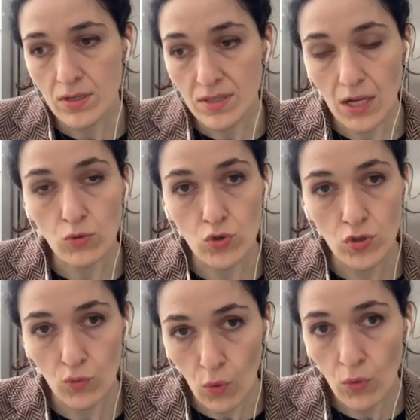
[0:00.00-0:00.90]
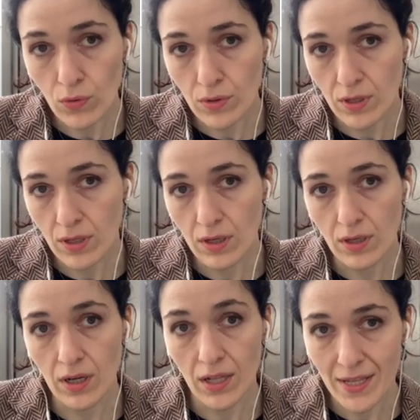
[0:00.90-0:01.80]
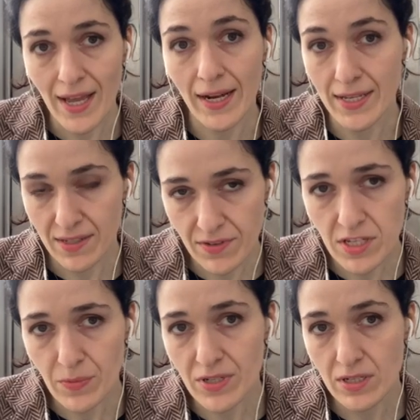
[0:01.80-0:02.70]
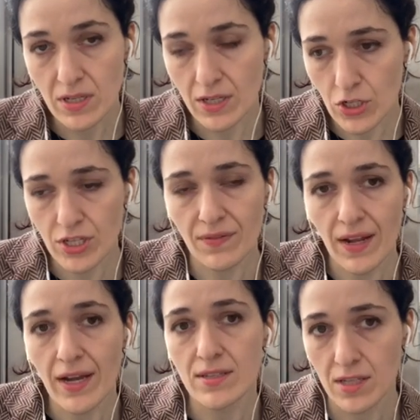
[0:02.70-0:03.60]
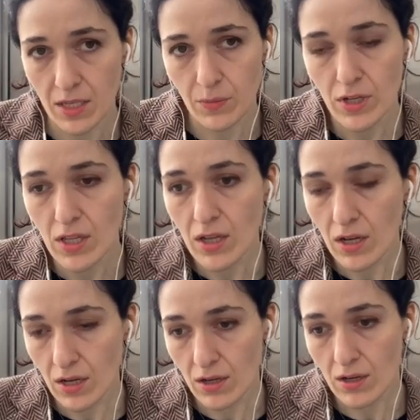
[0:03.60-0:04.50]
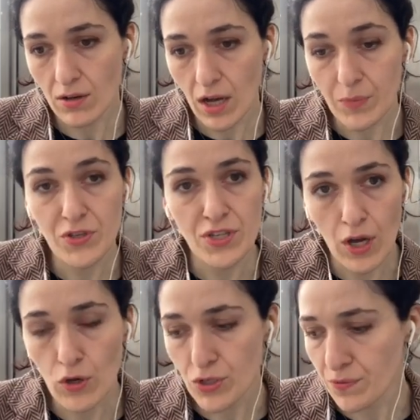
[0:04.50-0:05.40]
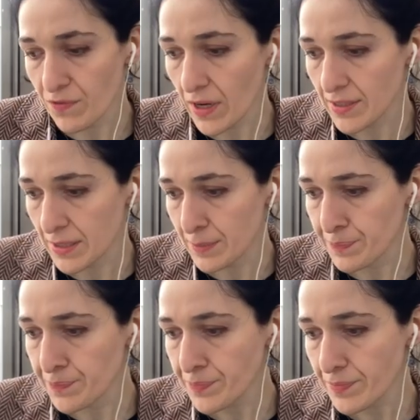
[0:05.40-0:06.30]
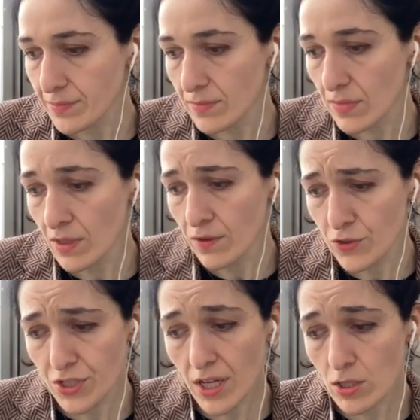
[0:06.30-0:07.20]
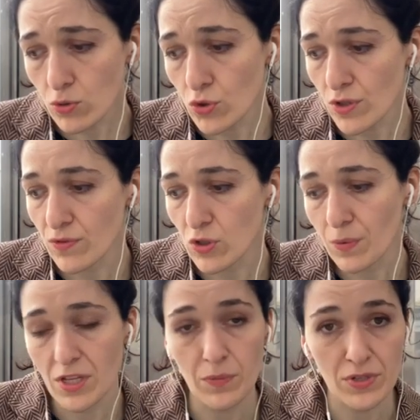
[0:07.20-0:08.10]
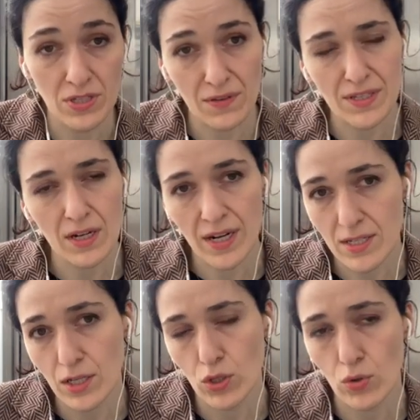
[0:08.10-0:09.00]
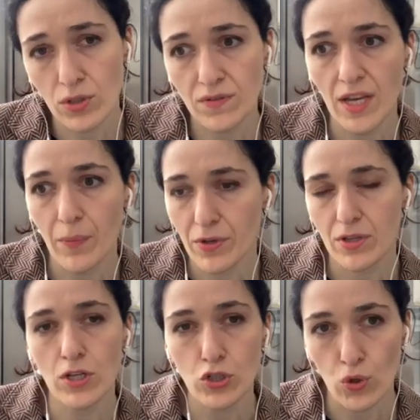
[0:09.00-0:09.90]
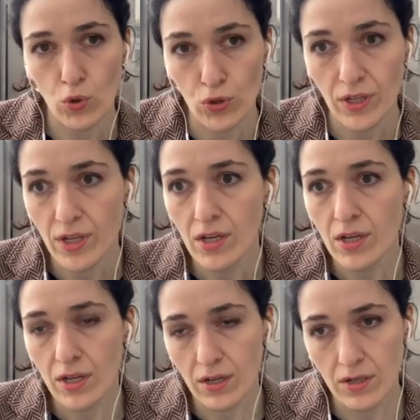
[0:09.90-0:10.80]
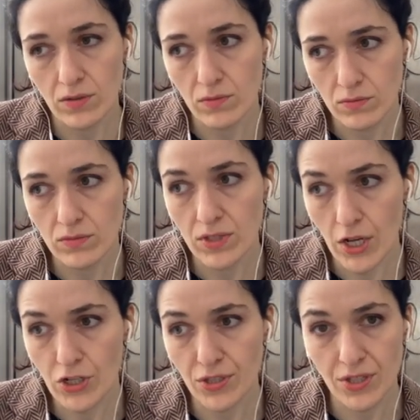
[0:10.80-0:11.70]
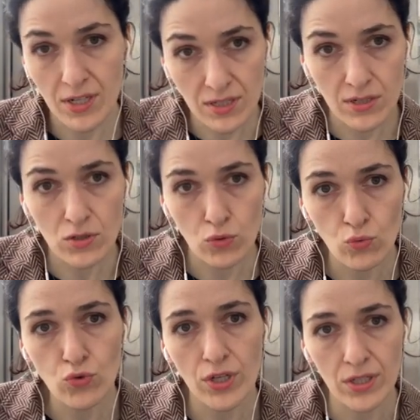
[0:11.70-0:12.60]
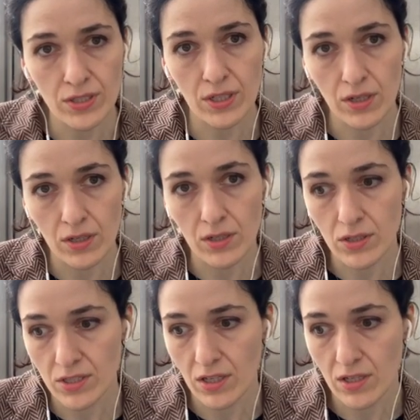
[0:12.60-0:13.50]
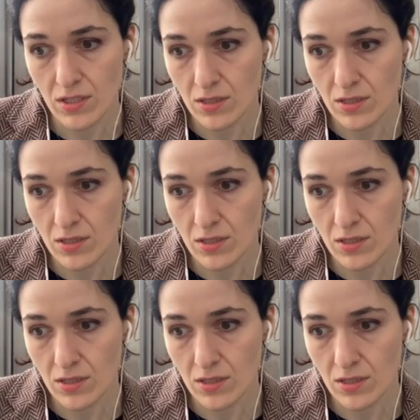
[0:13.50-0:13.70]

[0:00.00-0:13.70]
статус-кво э, колониальной зависимости, конечно, является таким э, объединяющим фактором Вчера, слушая выступления представителей разных народов, я поняла, что лед э, начал трескаться, но ну, уже со, со,